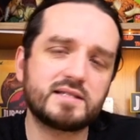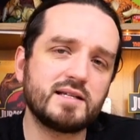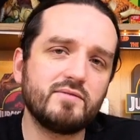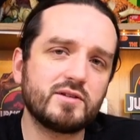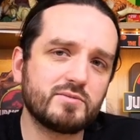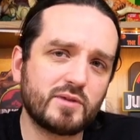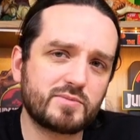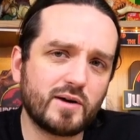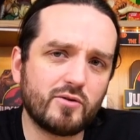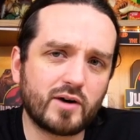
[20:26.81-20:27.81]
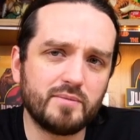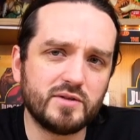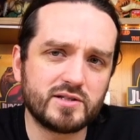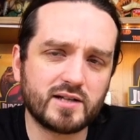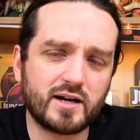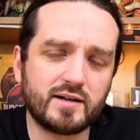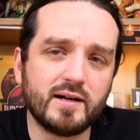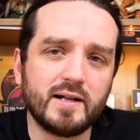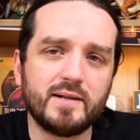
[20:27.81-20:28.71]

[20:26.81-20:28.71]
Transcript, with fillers: Das sehen wir zum Beispiel auch am Design